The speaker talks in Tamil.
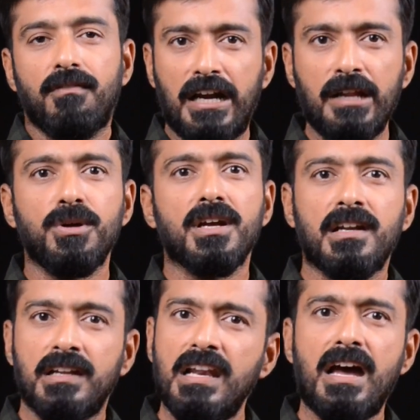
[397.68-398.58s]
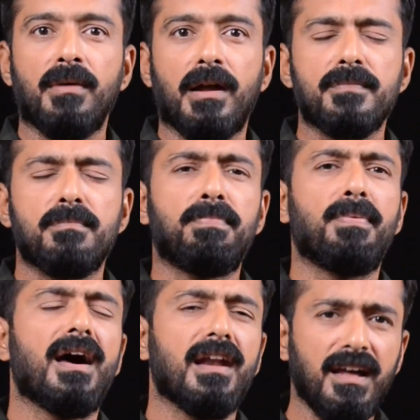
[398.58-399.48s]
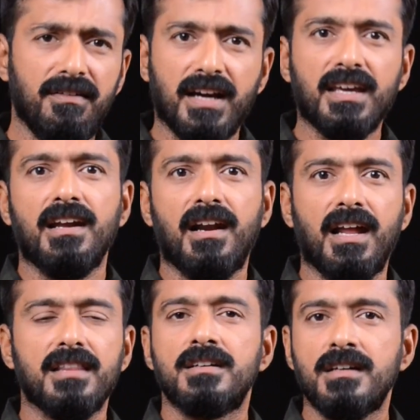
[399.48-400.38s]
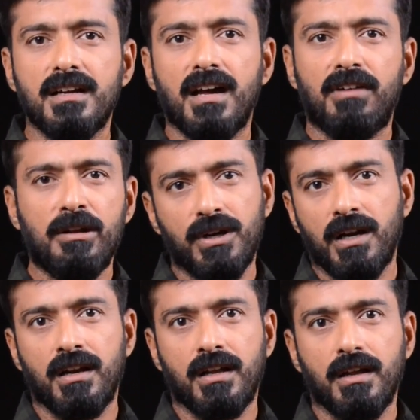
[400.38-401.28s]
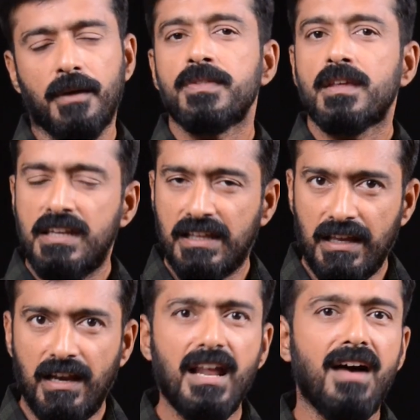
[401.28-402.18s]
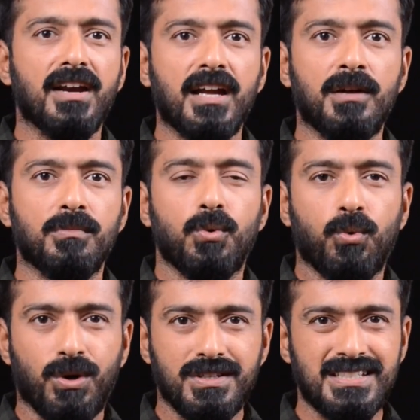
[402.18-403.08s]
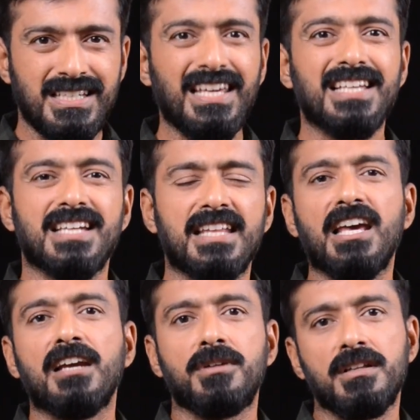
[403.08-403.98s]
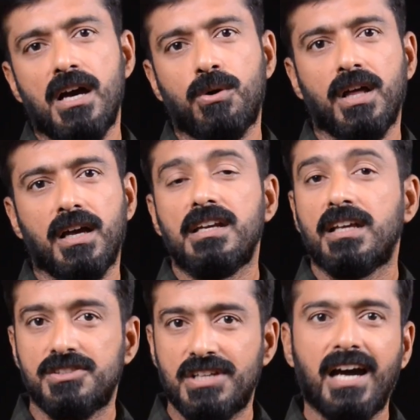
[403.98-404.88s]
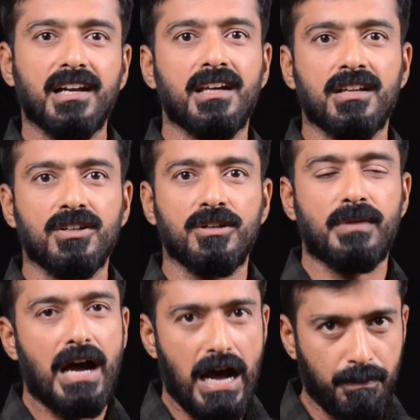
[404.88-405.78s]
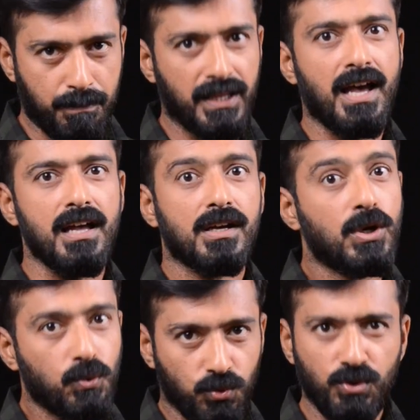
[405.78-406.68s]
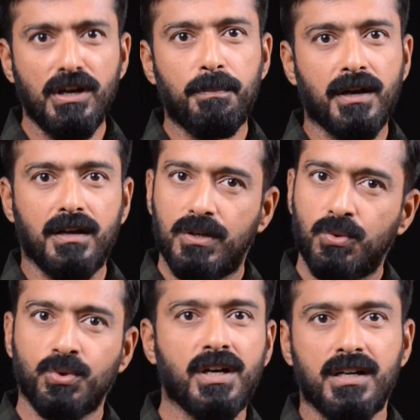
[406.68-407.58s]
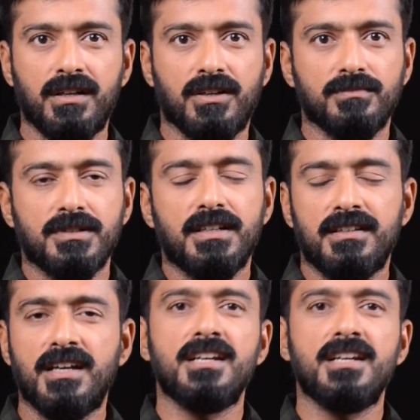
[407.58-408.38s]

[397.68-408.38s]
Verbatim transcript: வழிமுறைகள் இல்லாமல் பல வகைகளில் திருடுக்கான வழிமுறைகள் இருக்குது நீங்கள் எல்லா வகையிலும் ஒரு சிறிய சந்தேகம் இருந்தால் கூட நீங்கள் ஜாக்கிரதையாக இருந்துக்கணும் அப்போ தான் உங்கள் பணம் உங்ககிட்ட இருக்கும் நன்றி